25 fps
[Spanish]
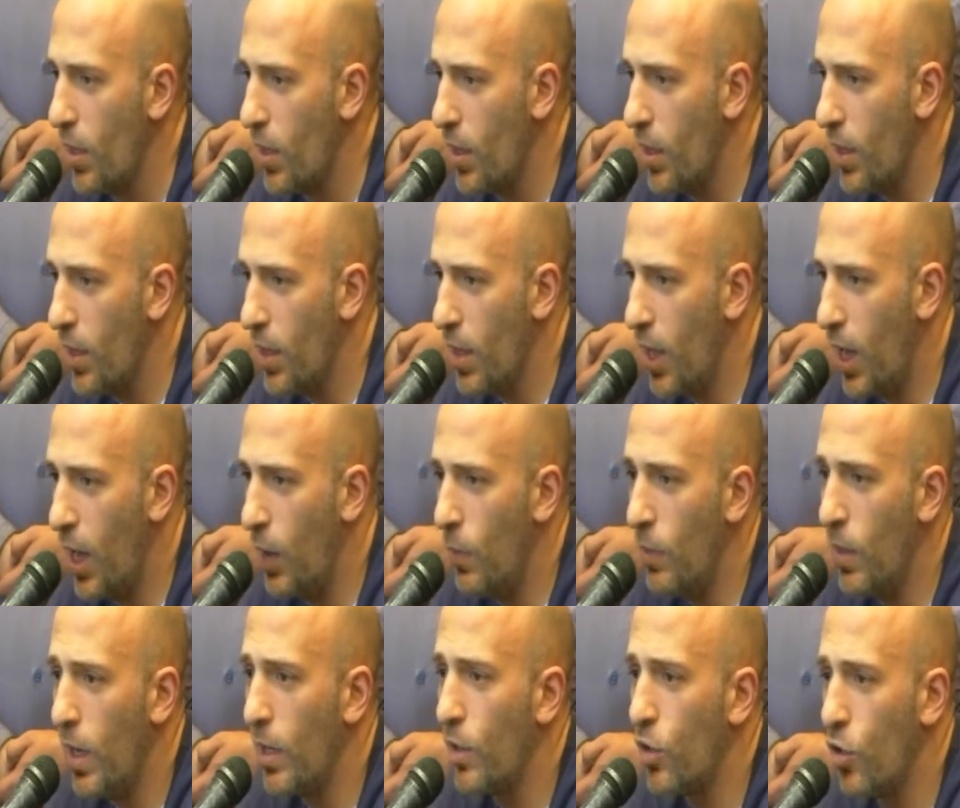eh, a
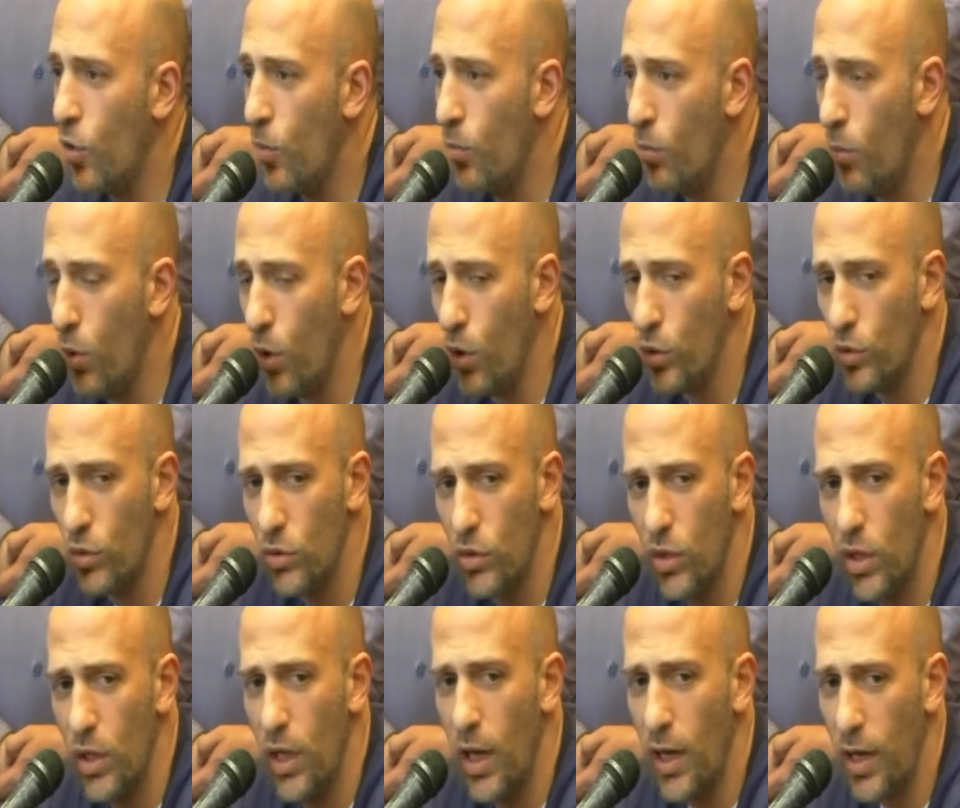hablar con vos,
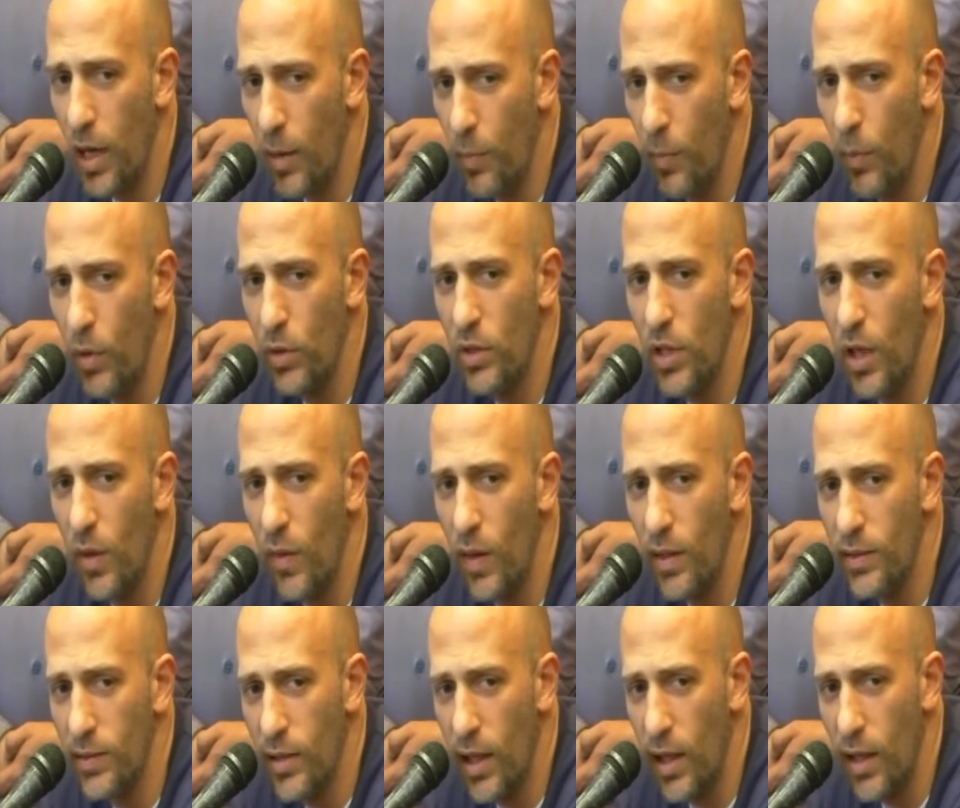la respuesta
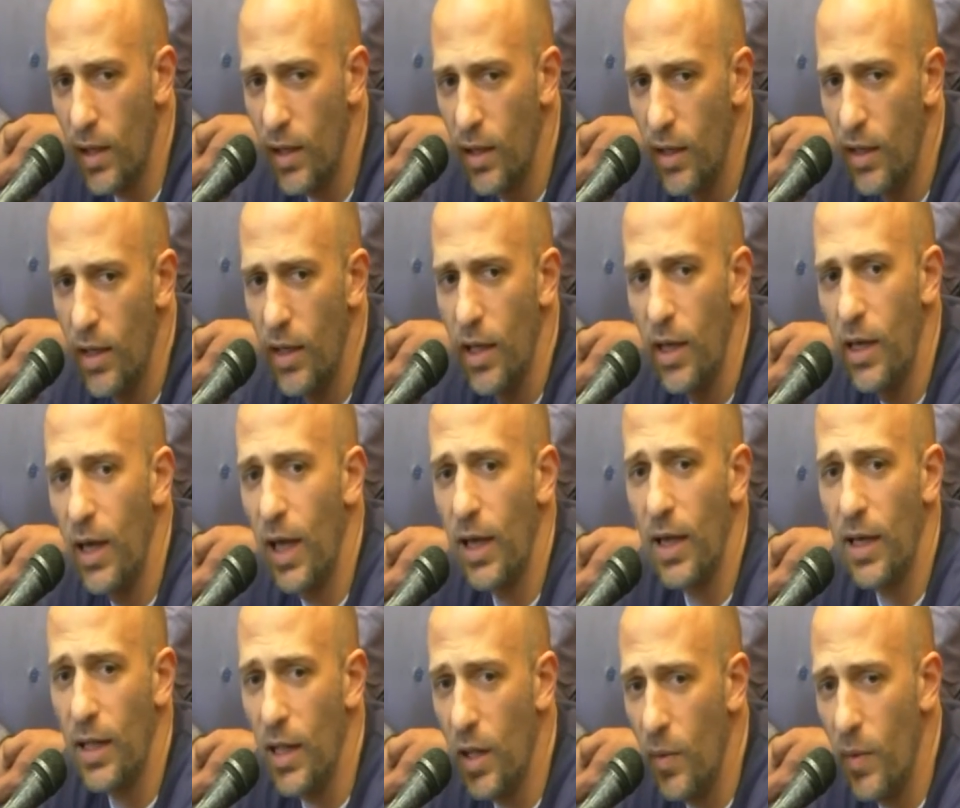va a ser
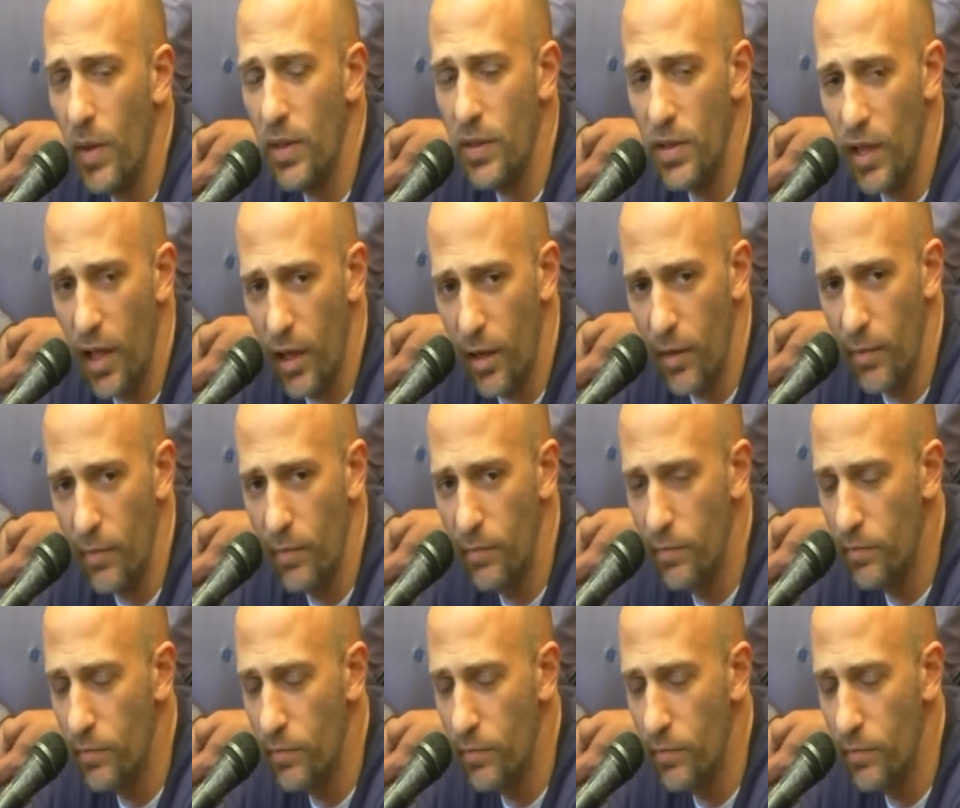la que debe ser.